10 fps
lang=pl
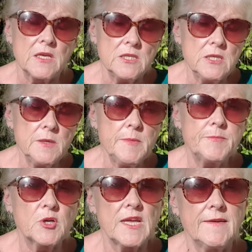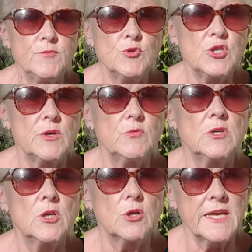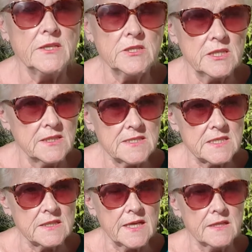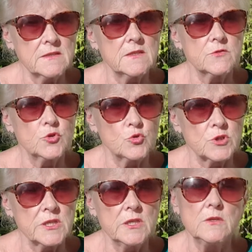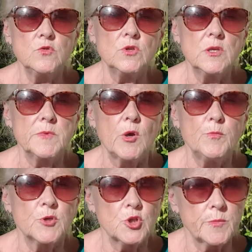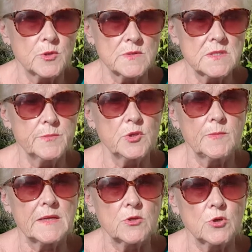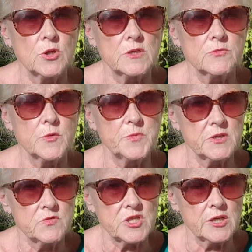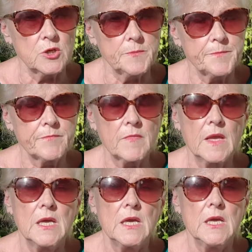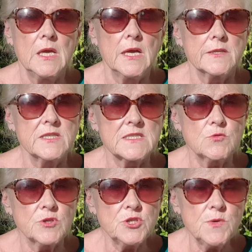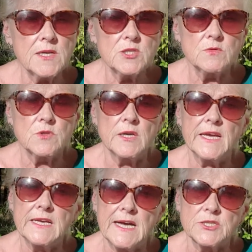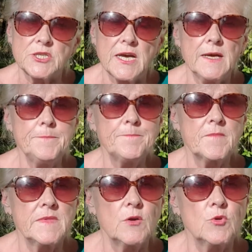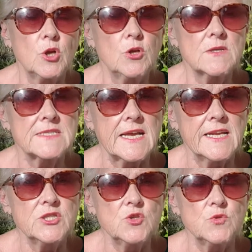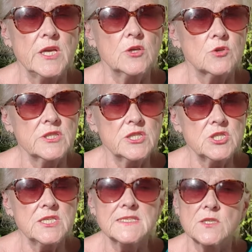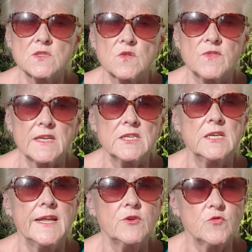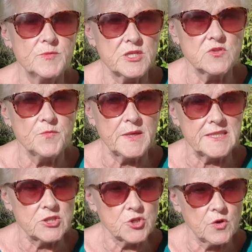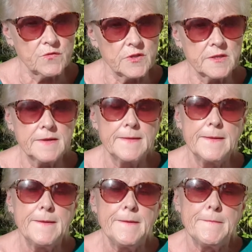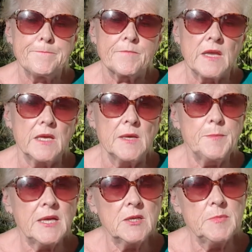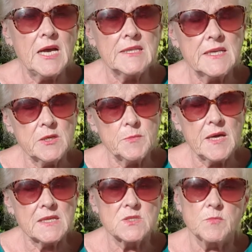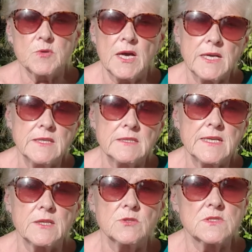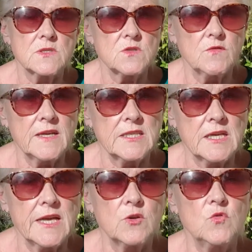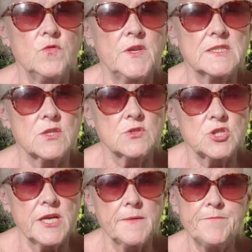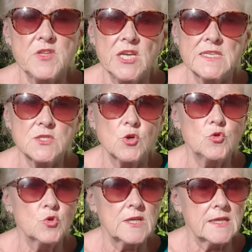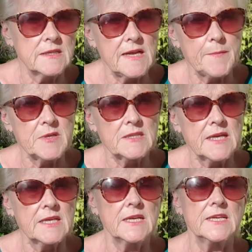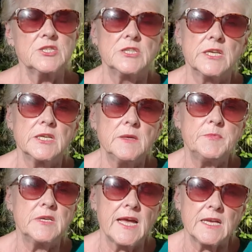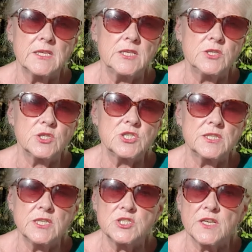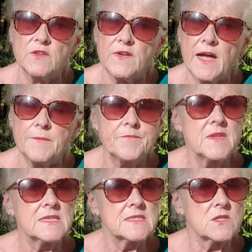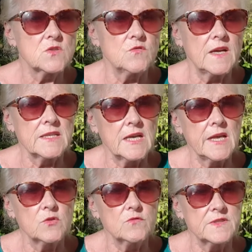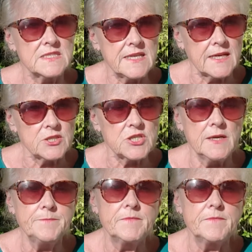i pojawił się kolejny incydent, drugi, który miał podobną symptomatologię do pierwszego. Gdy zgłosiła się do lekarza, neurolog zalecił jej koniecznie stosowanie leków przeciwpadaczkowych. E, pani Beata bardzo była chętna do stosowania leku, wiedząc, że nie jest to krótka terapia, tak jak leczenie grypy i anginy, gdzie tydzień, dwa stosowania leku wystarcza.